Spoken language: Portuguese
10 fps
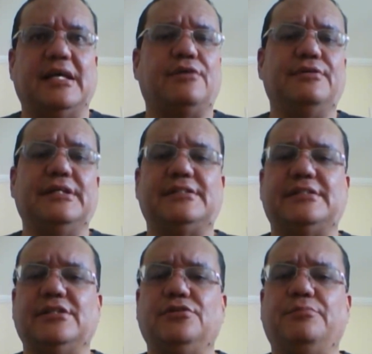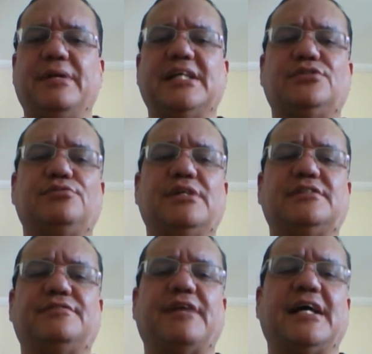é conhecido pelas
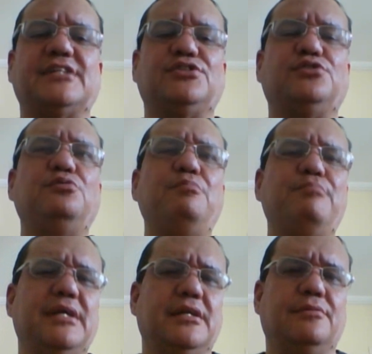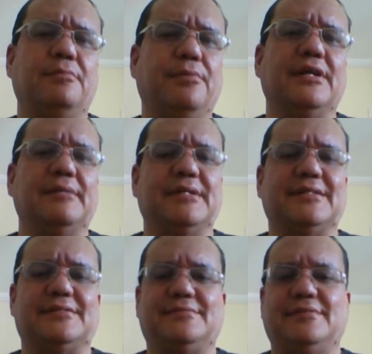suas frases, no mínimo
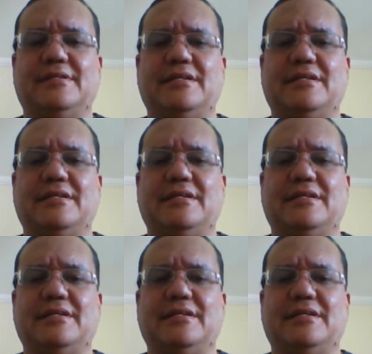polêmicas.